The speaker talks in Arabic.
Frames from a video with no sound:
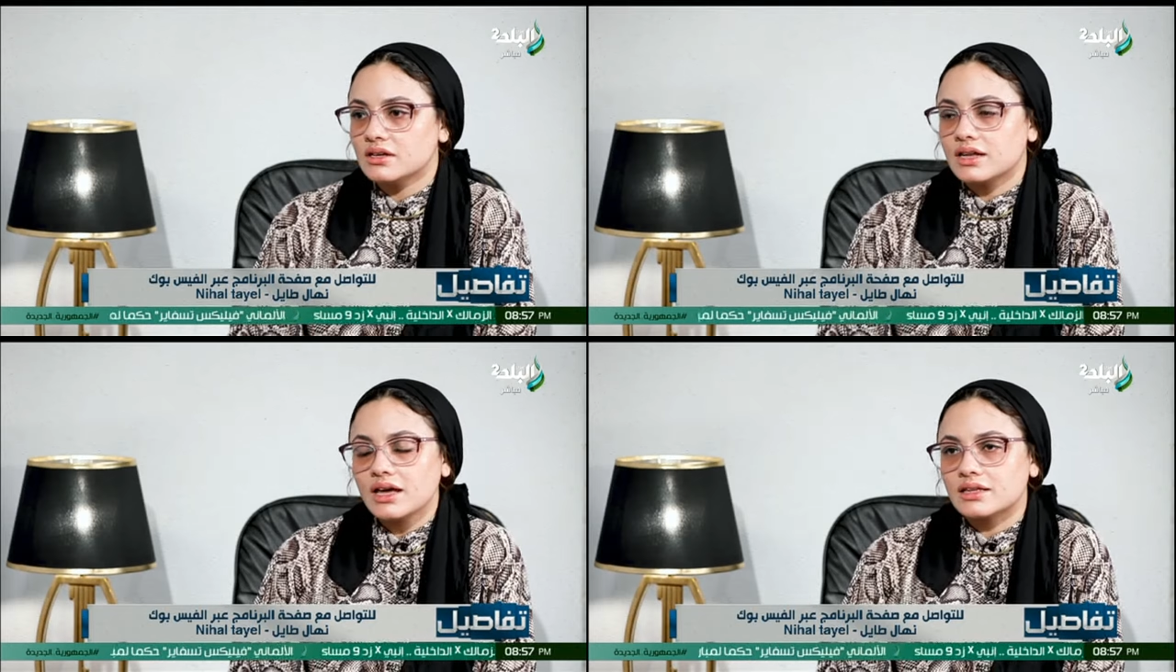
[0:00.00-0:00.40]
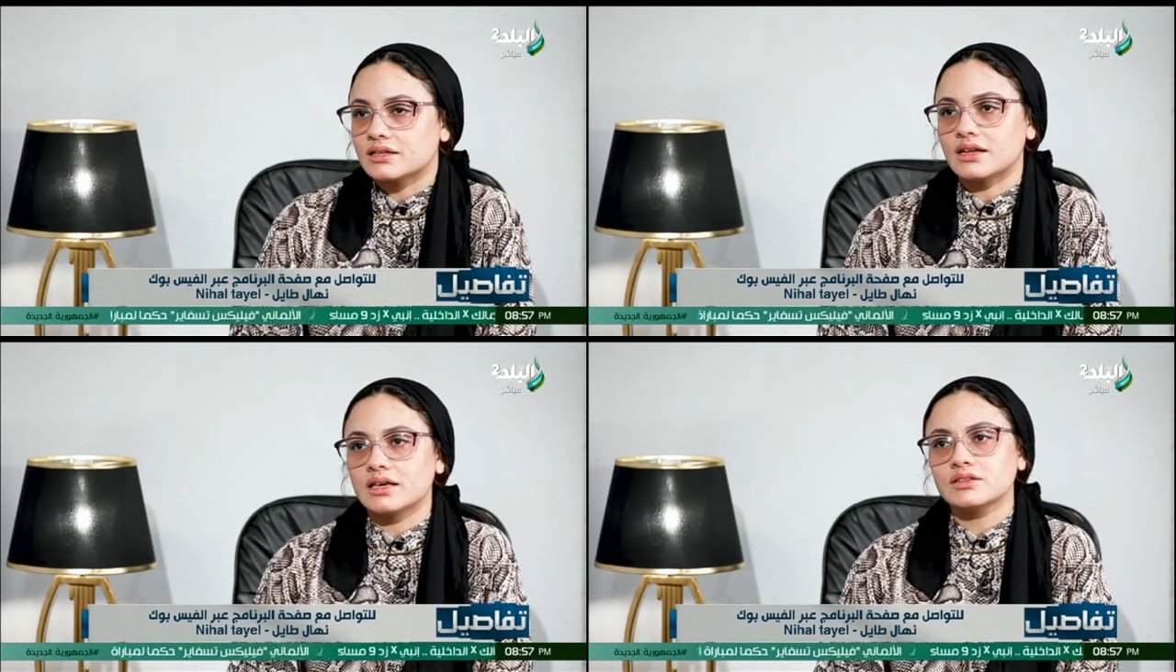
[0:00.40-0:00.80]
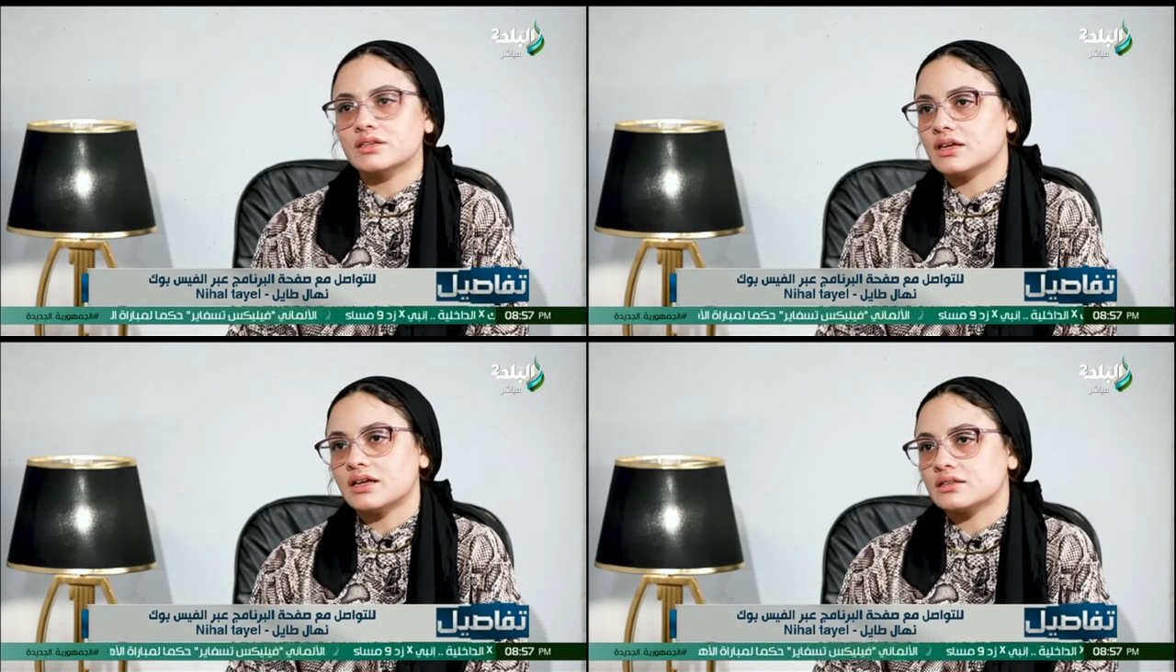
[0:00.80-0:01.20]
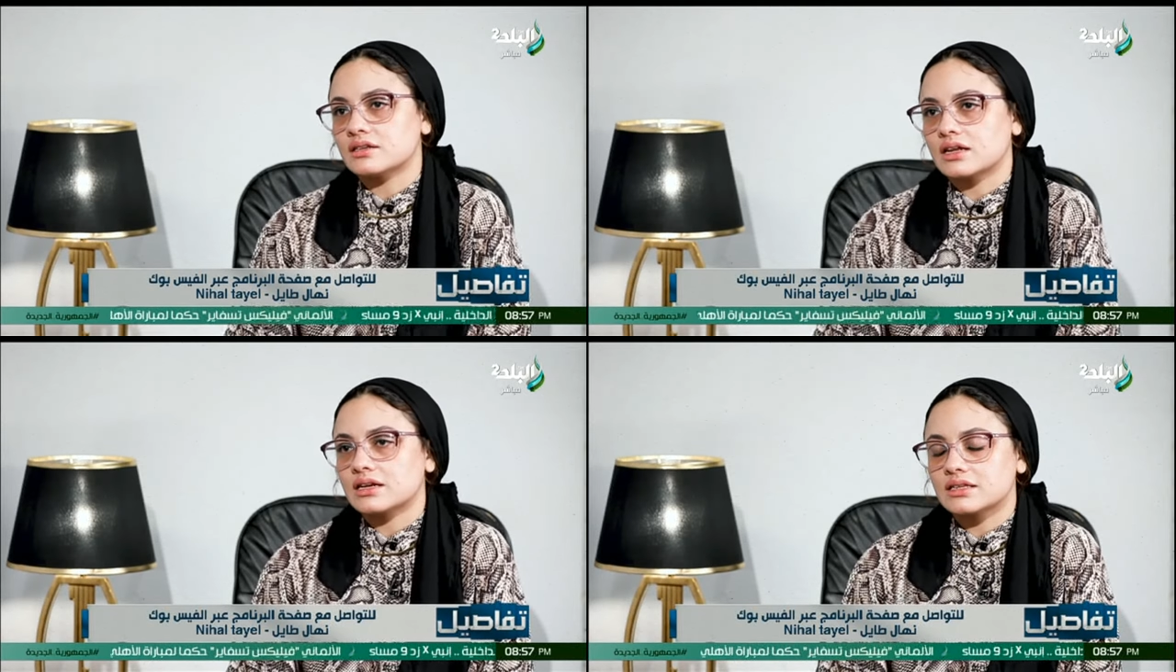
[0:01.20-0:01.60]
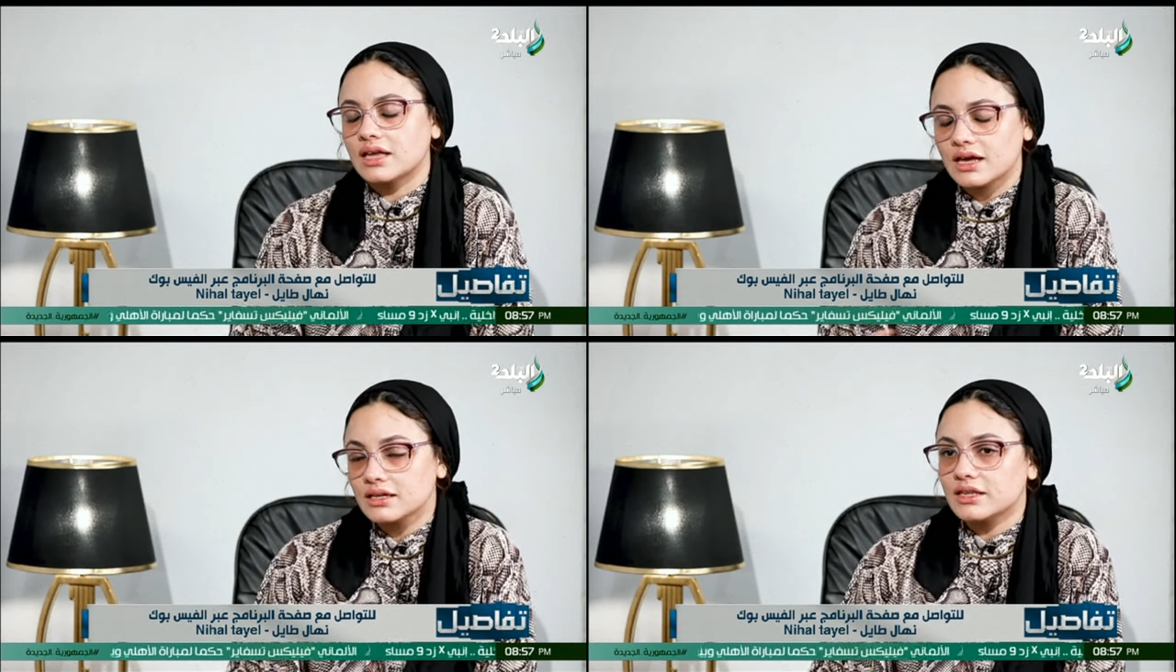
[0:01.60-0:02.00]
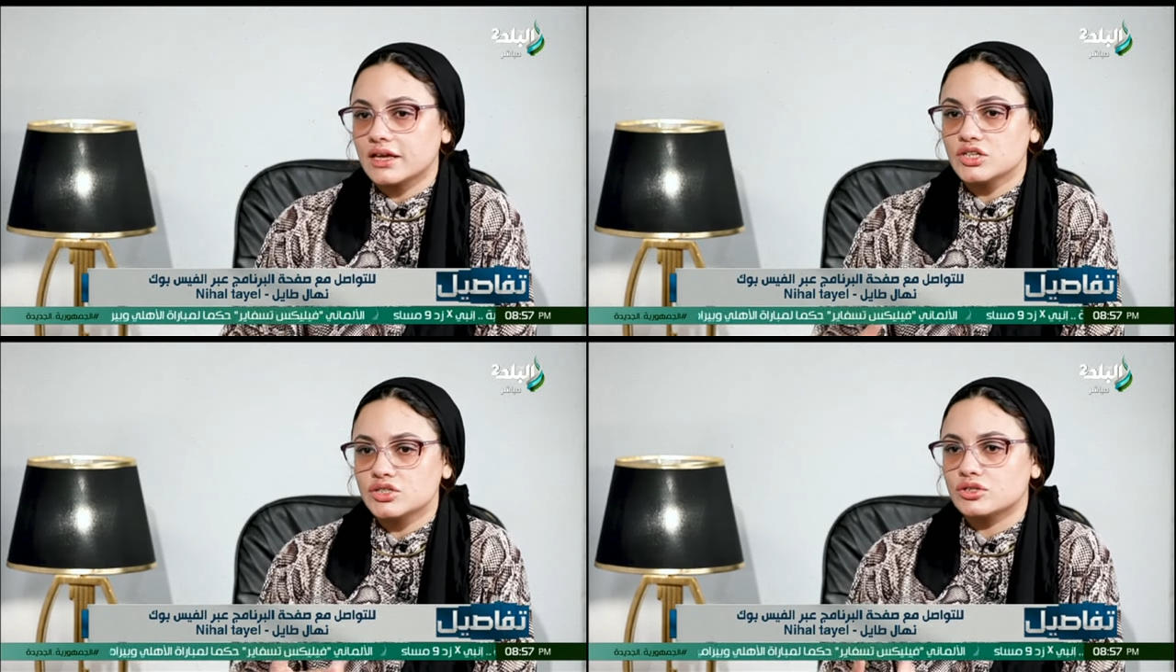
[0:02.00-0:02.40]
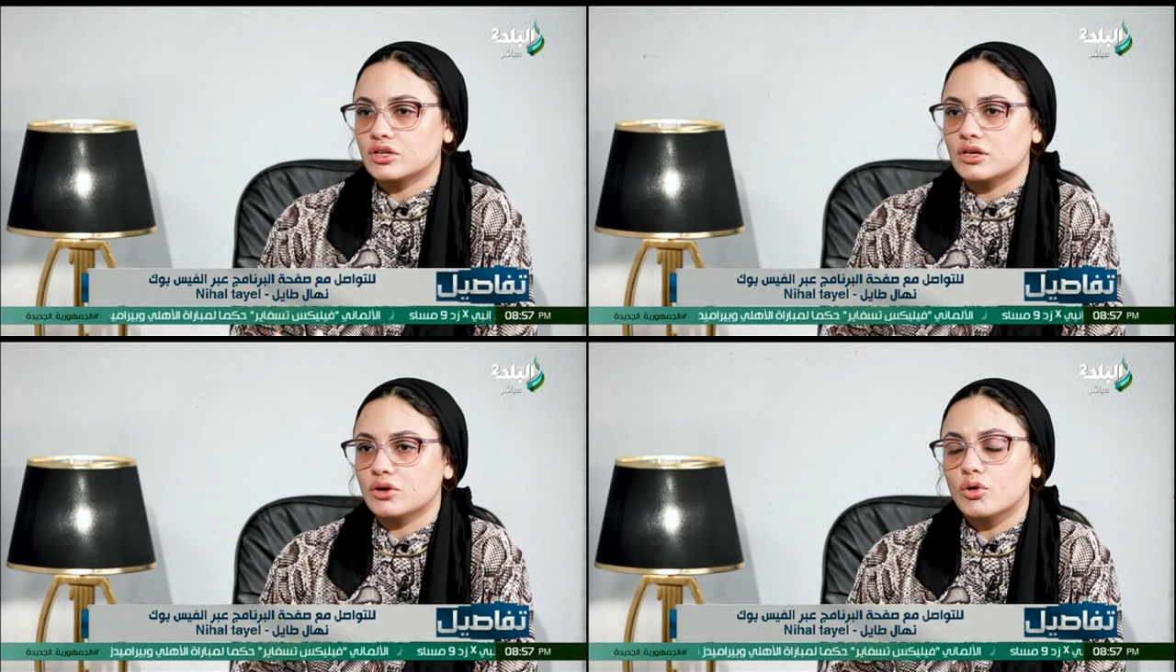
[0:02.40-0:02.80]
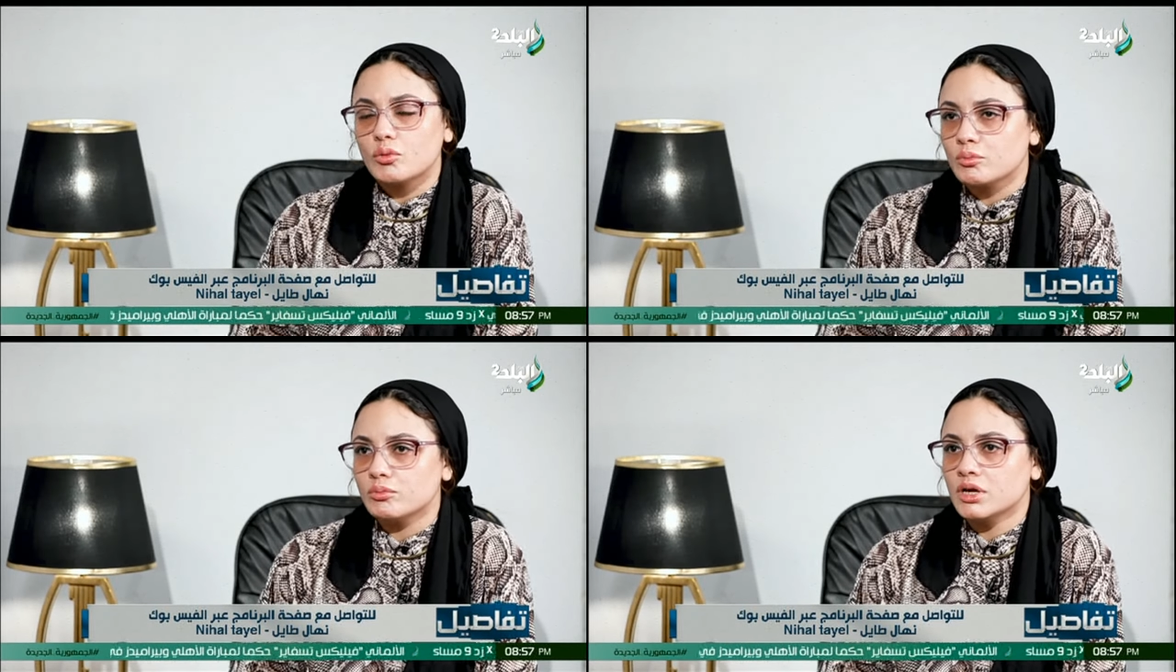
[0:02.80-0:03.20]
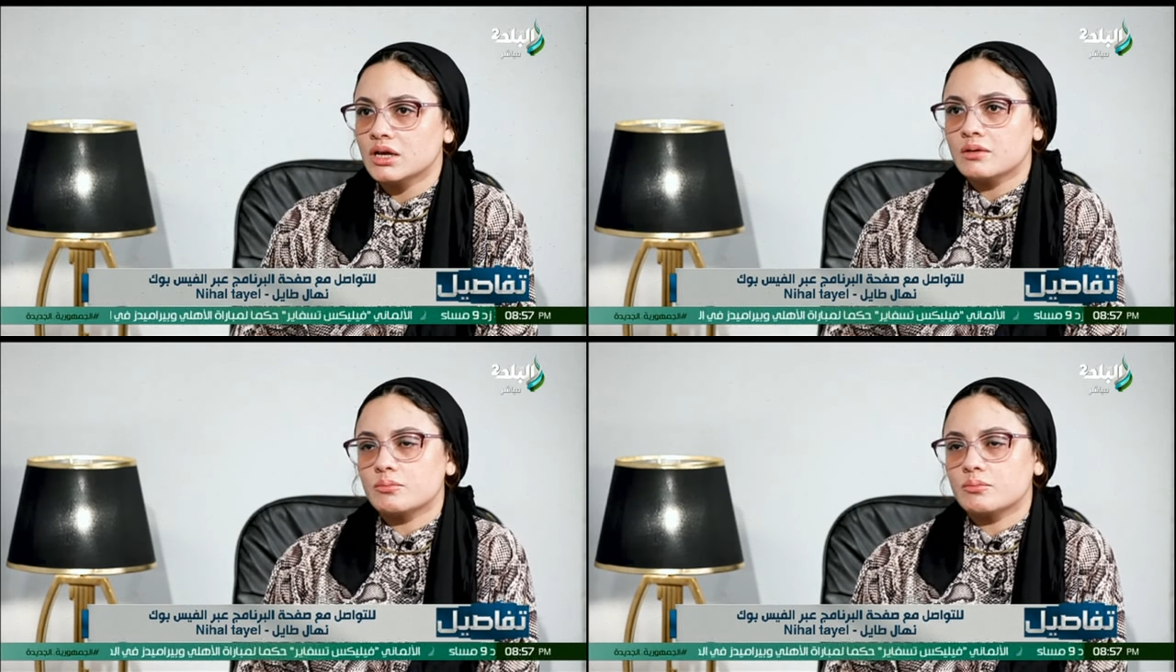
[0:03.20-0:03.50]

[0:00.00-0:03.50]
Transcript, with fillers: لا انا لقيت انا انا دخلت عشت ام